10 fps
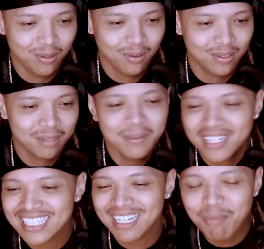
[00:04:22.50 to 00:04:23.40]
loh
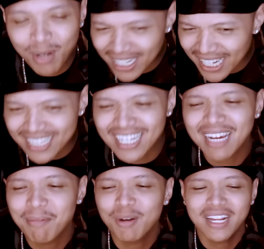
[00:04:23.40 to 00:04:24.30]
Tapi kecabulannya
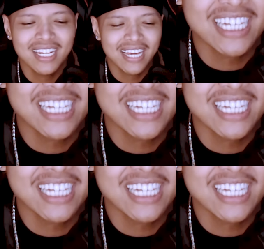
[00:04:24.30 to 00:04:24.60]
kita gak boleh di